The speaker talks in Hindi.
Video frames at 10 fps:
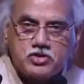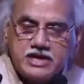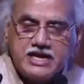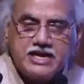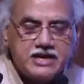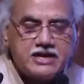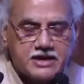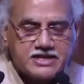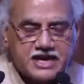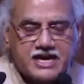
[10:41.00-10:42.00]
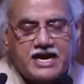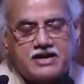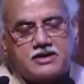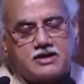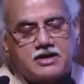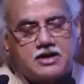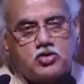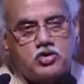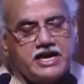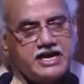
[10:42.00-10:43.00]
उनकी कथाकार
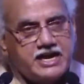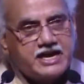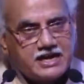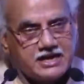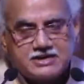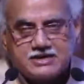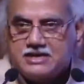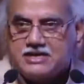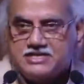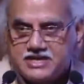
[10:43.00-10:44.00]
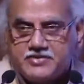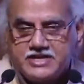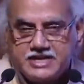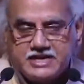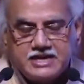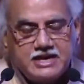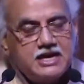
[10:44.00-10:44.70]
होने की एक अलग छवि थी